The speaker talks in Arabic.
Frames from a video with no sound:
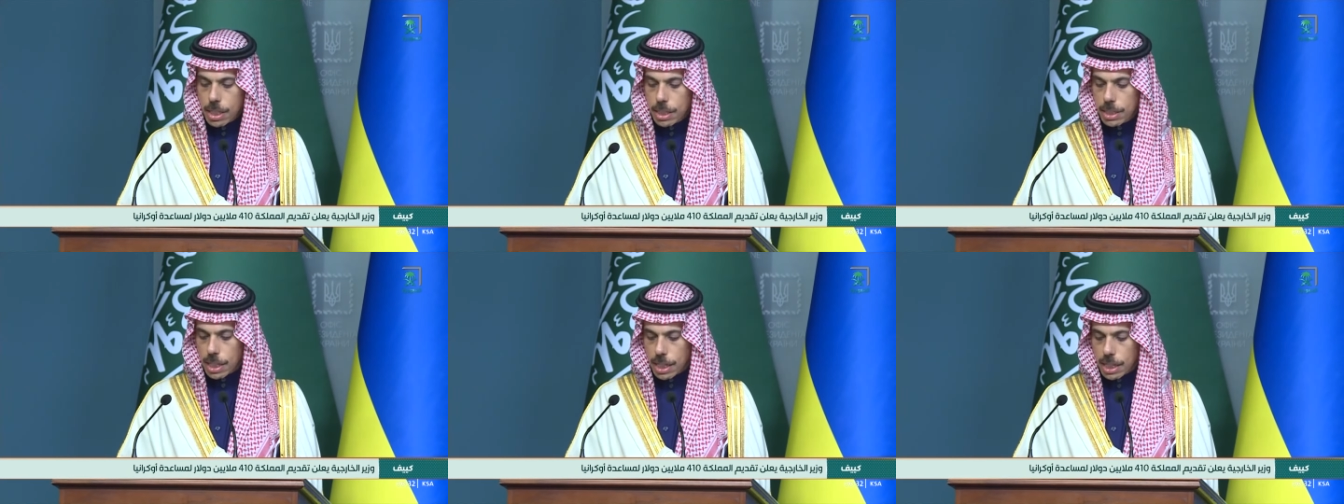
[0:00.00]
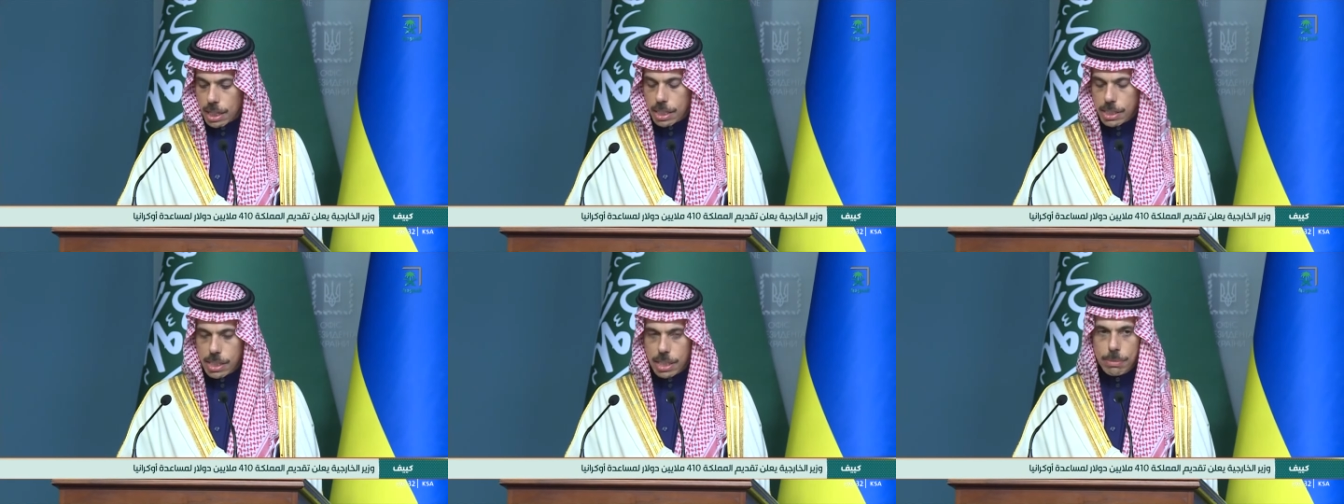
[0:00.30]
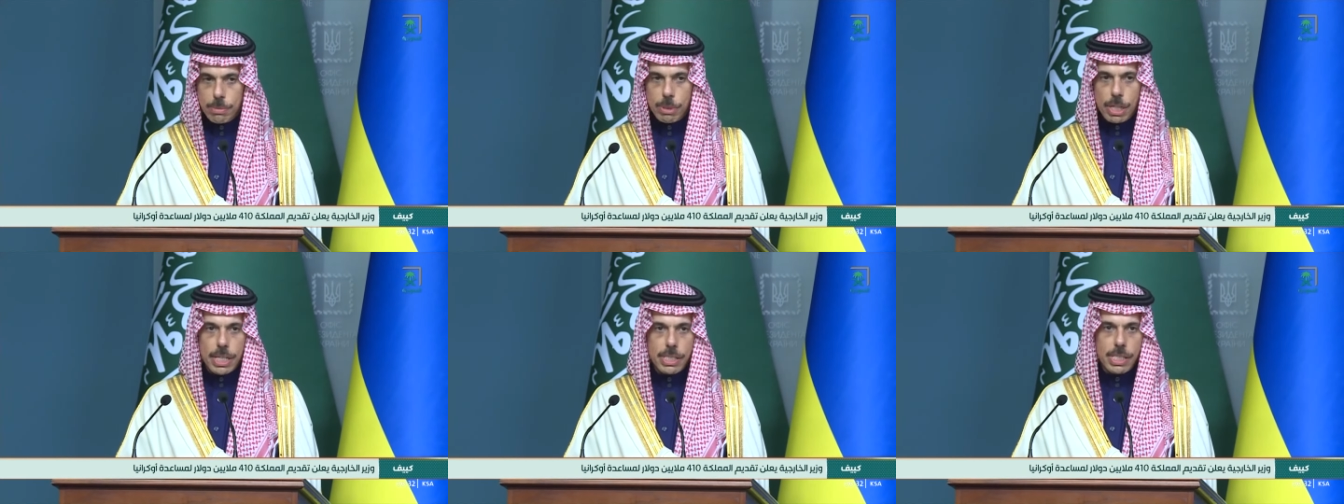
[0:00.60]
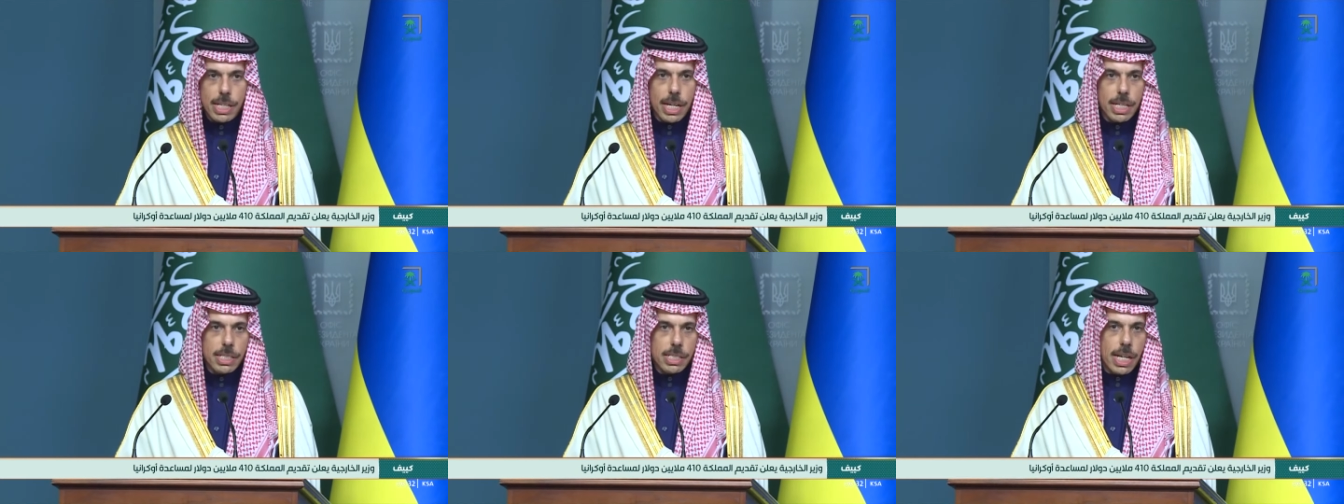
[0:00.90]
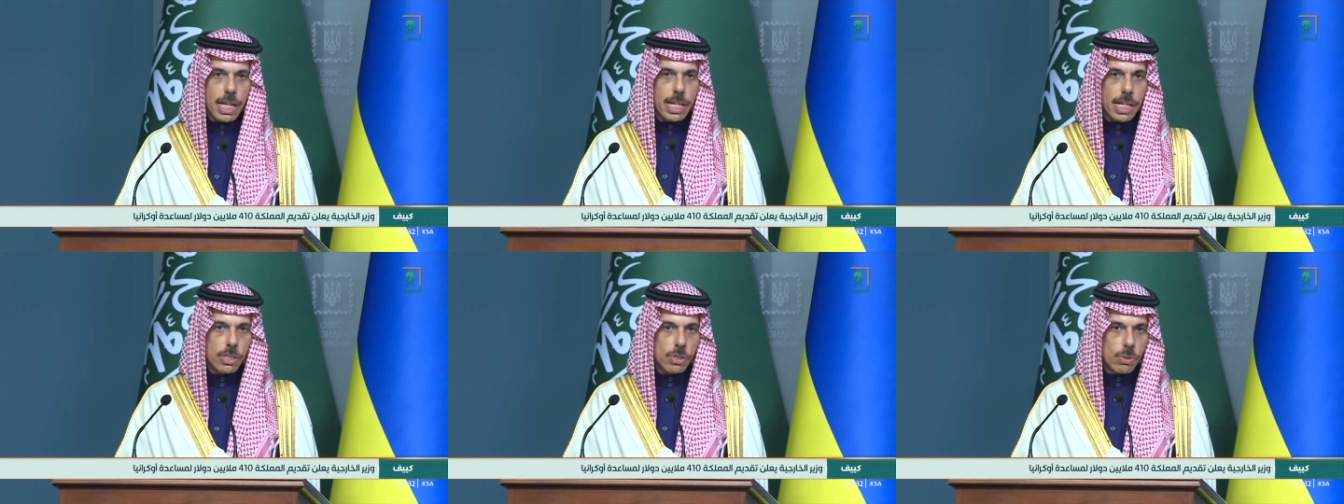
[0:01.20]
تركزت بالأساس
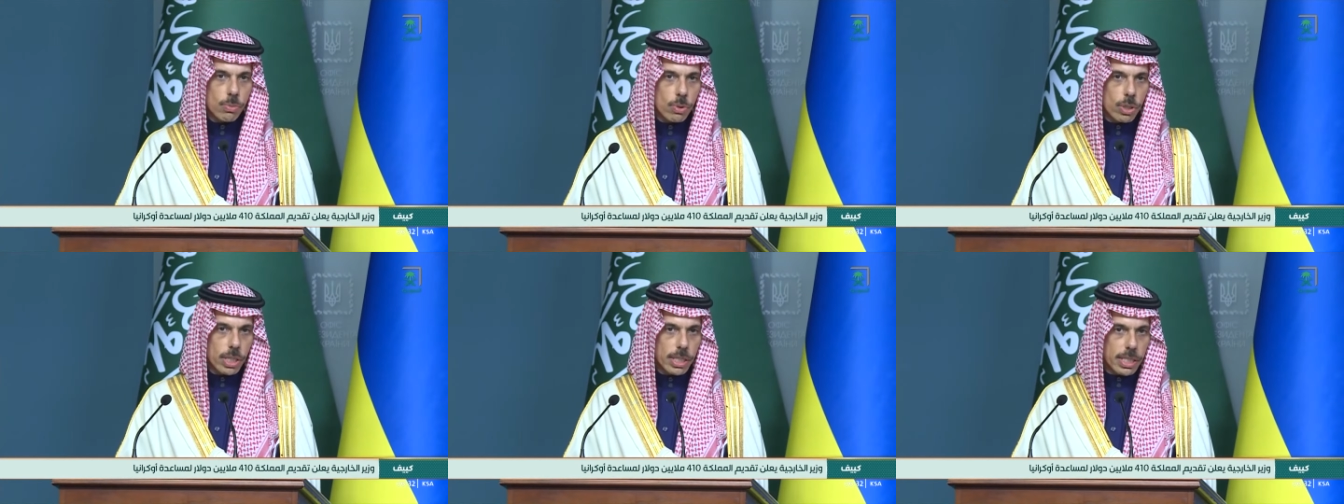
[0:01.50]
على سبل